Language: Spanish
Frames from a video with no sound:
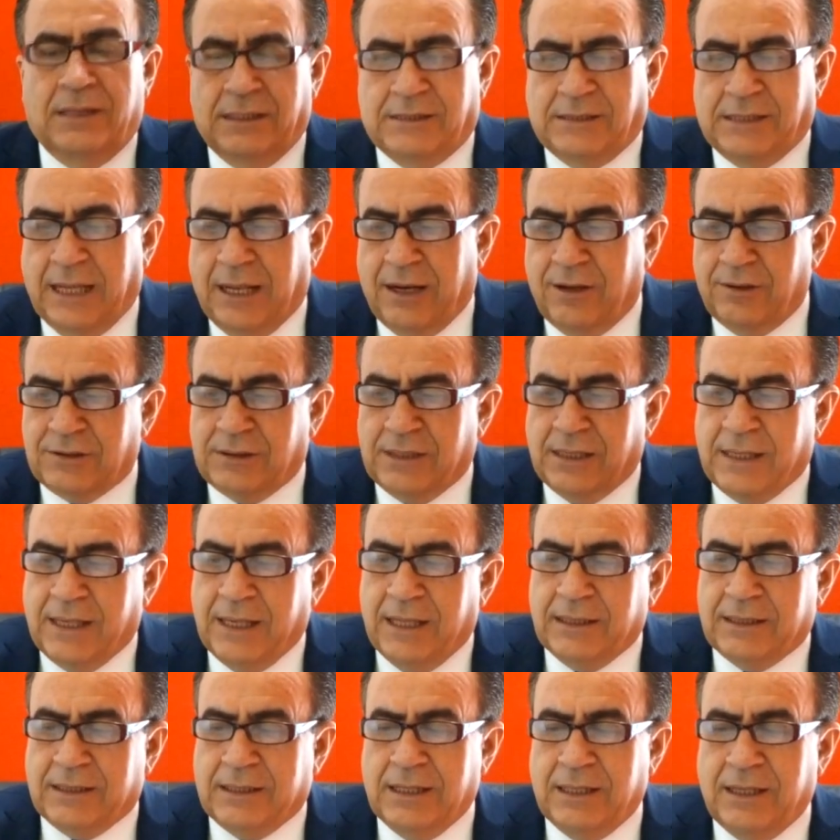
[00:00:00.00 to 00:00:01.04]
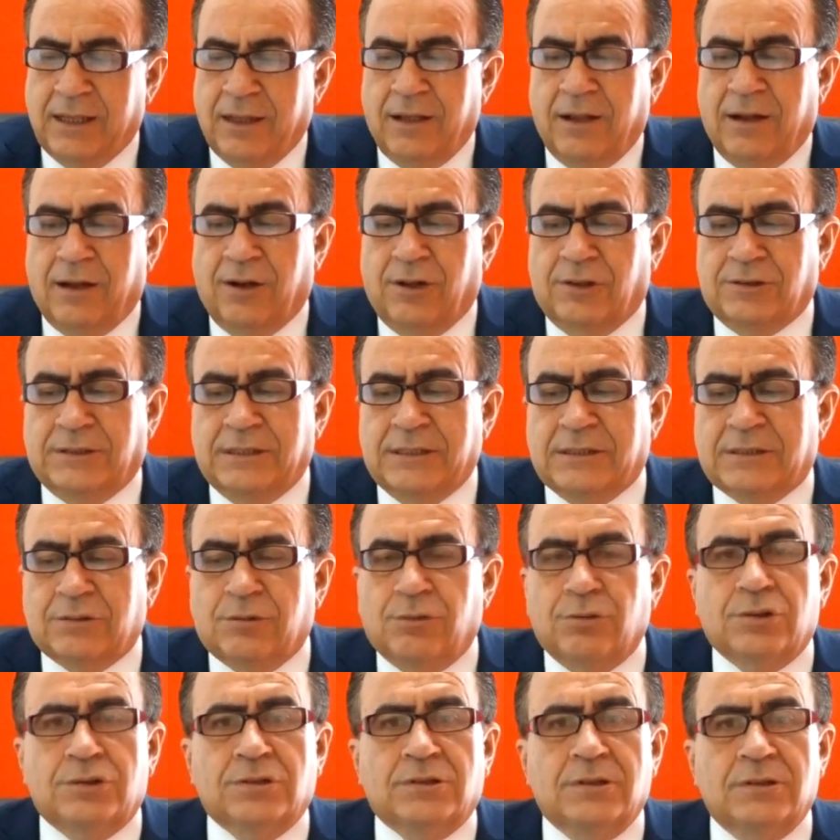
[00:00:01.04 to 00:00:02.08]
decía lo siguiente, los
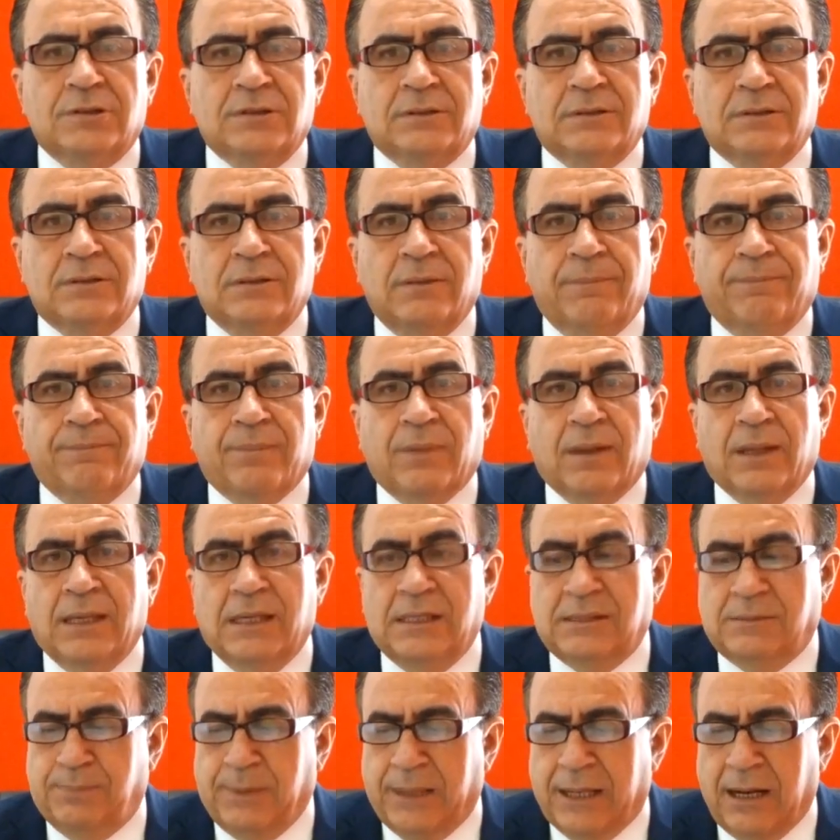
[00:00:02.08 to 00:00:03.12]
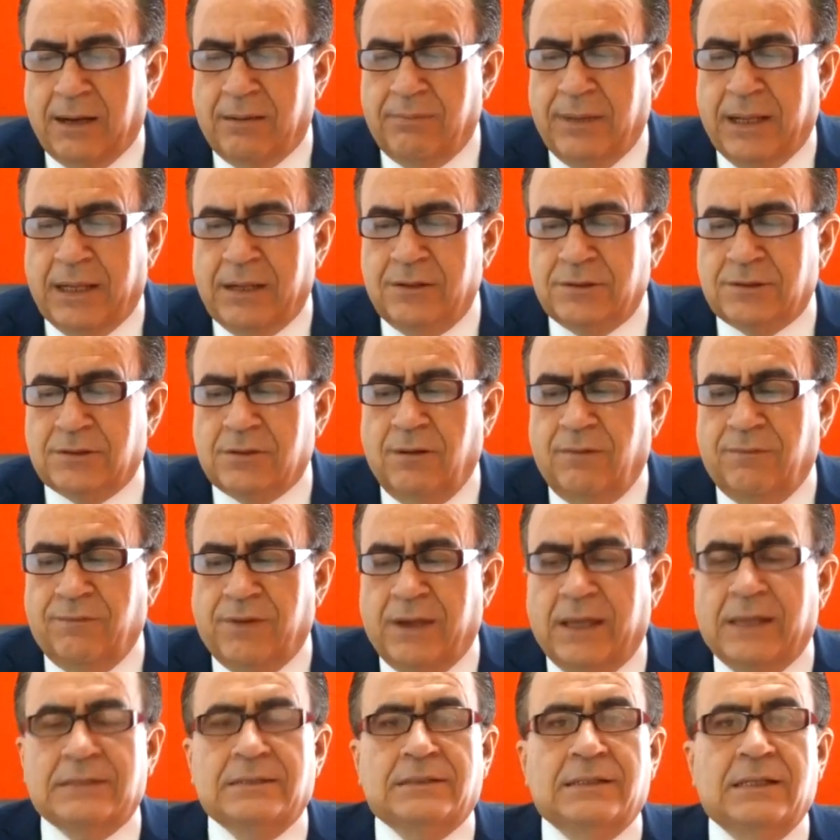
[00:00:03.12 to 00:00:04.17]
discursos inspiran menos
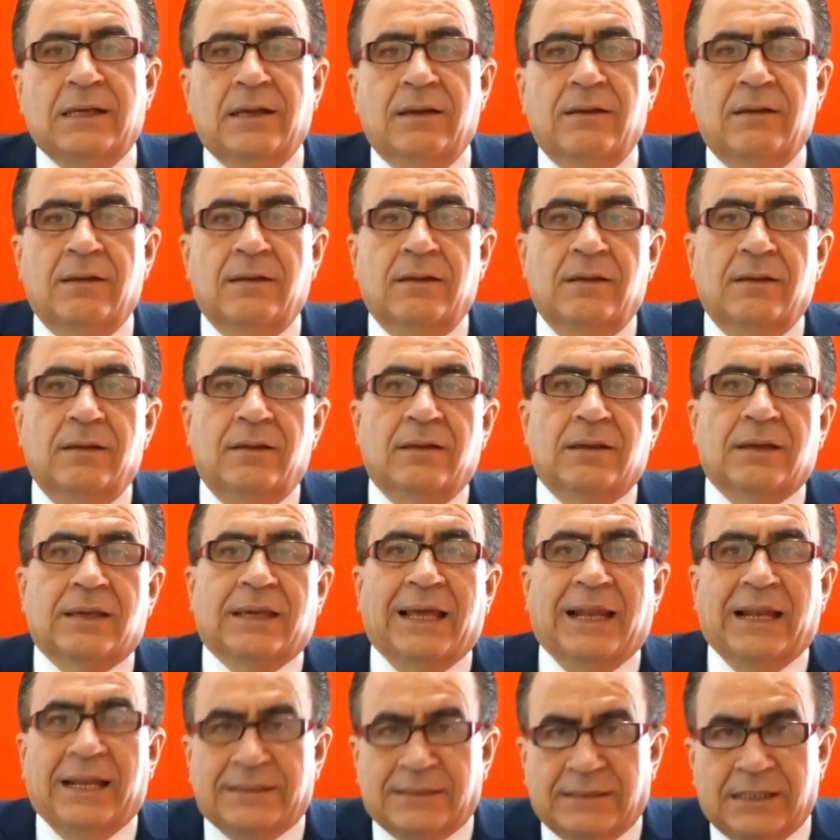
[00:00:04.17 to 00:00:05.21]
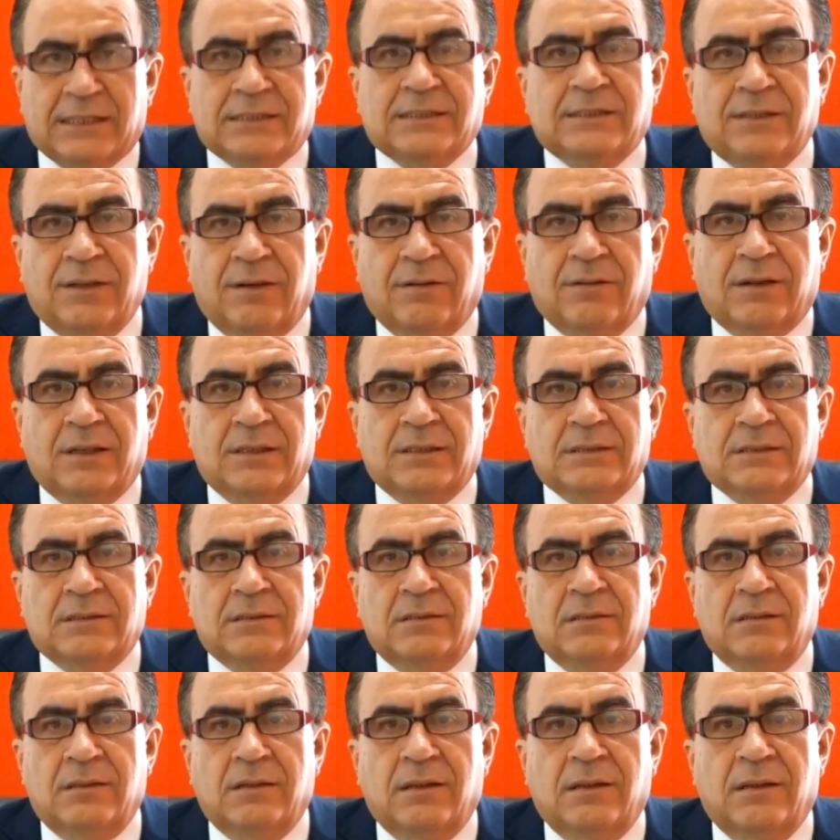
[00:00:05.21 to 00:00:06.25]
confianza que las
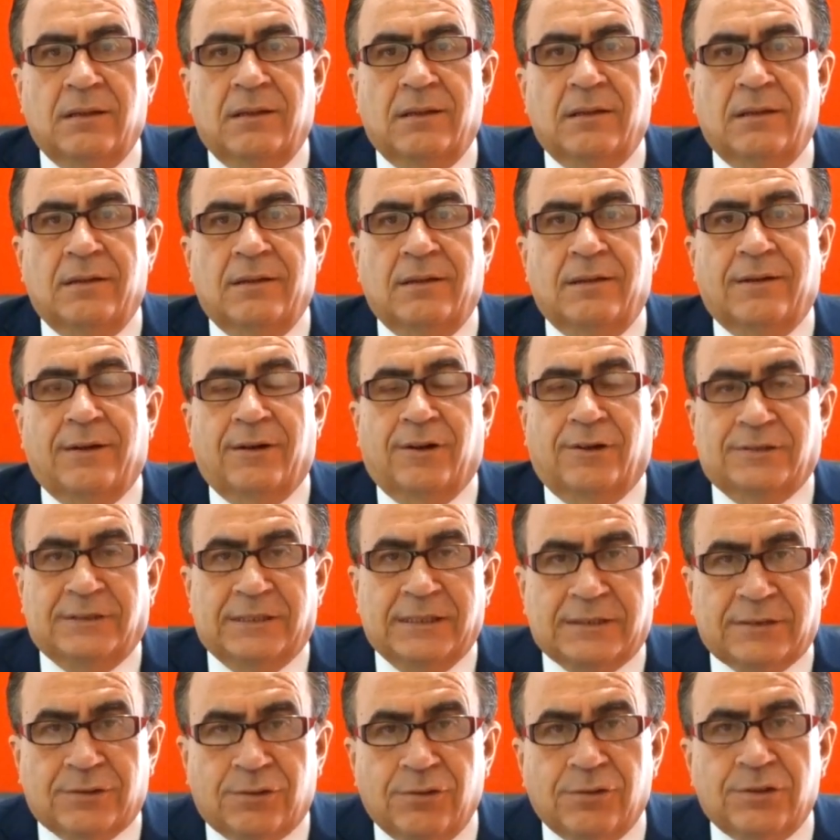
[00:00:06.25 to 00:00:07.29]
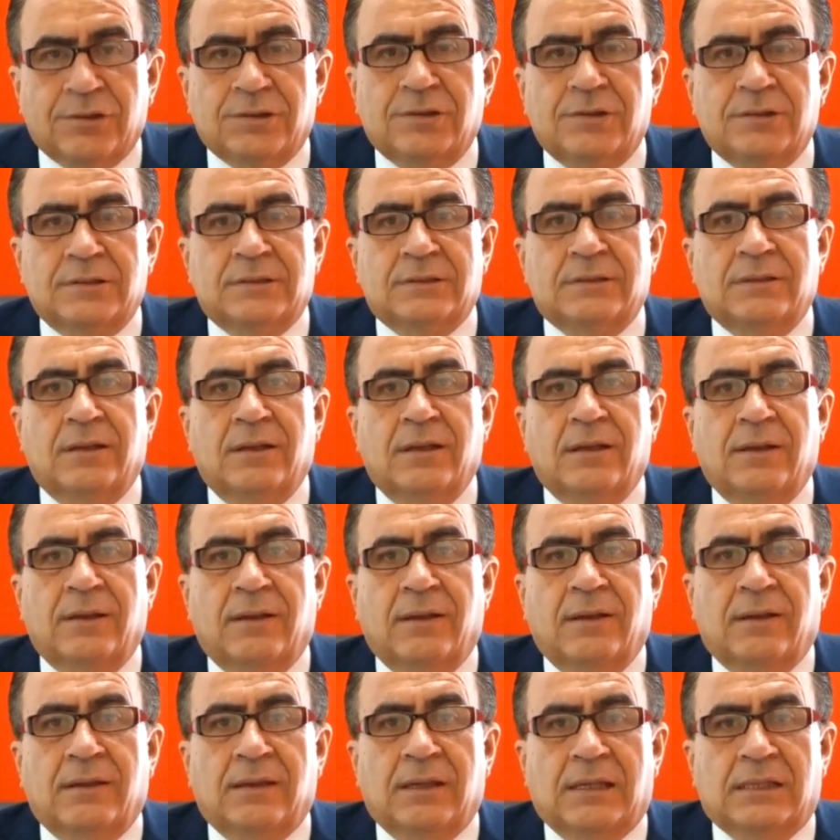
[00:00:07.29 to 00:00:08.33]
acciones. Los discursos
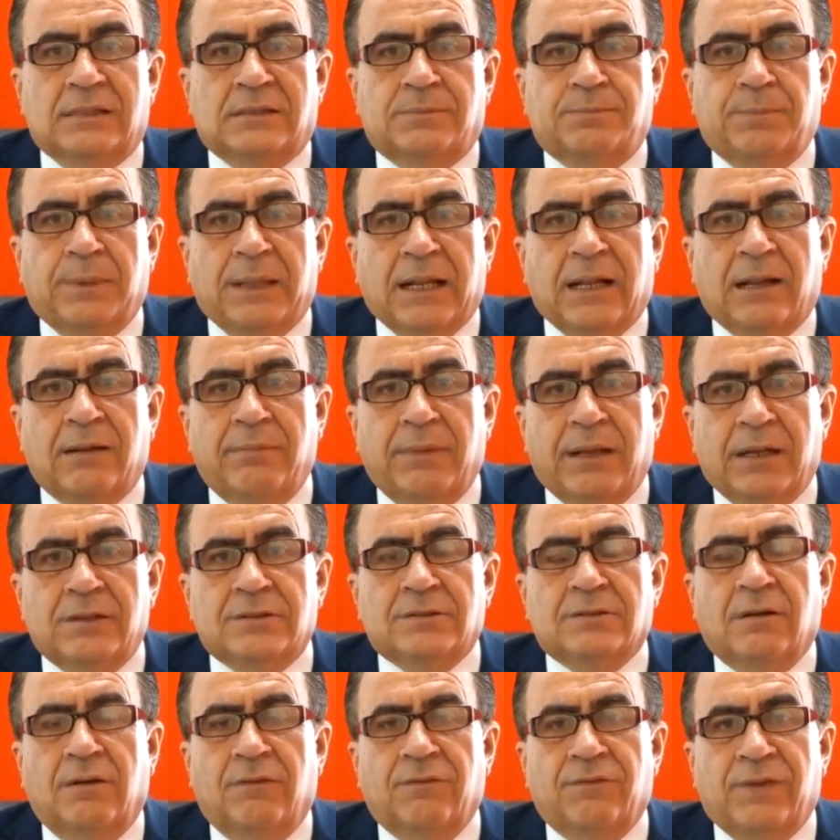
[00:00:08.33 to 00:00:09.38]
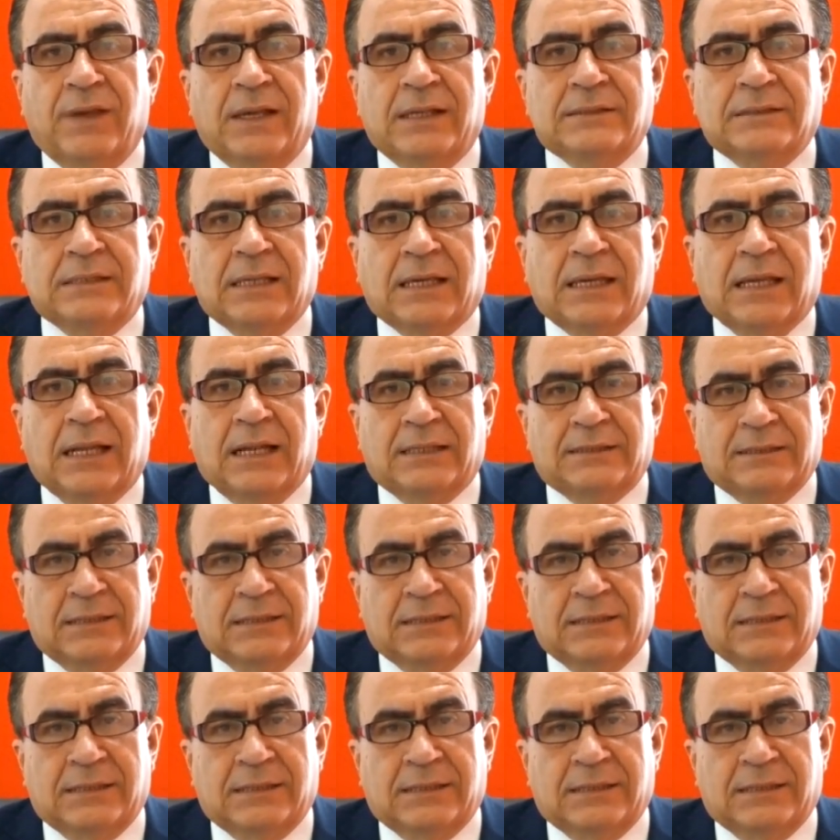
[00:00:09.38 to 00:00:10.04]
inspiran menos confianza que